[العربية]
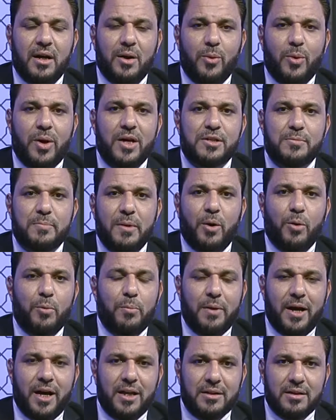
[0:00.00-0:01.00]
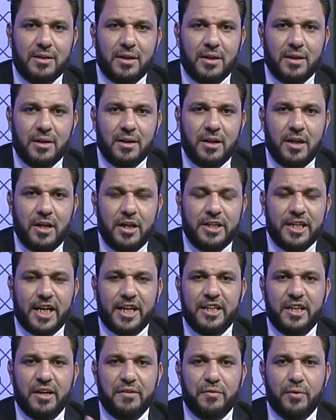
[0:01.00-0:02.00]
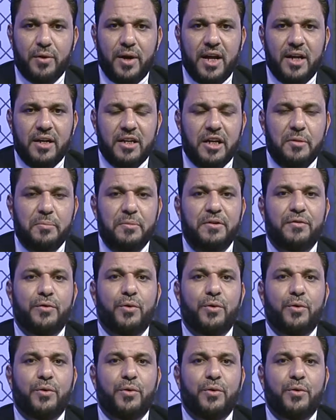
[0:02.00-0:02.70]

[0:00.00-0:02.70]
واسماء امهاتنا يعني يا فلان ابن